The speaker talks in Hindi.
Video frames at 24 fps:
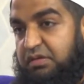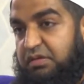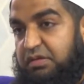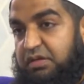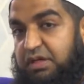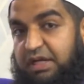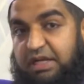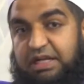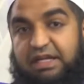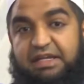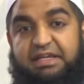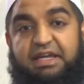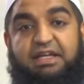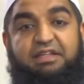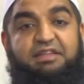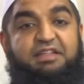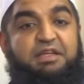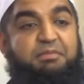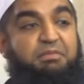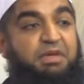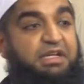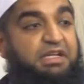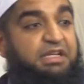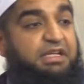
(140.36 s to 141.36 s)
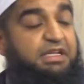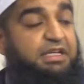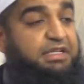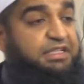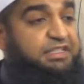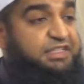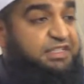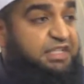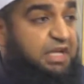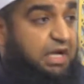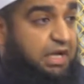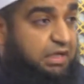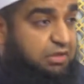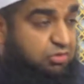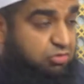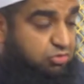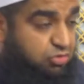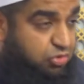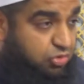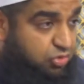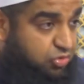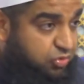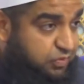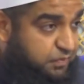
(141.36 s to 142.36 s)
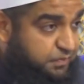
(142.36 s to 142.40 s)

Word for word: अल्लाह कहते हैं मैंने इंसान को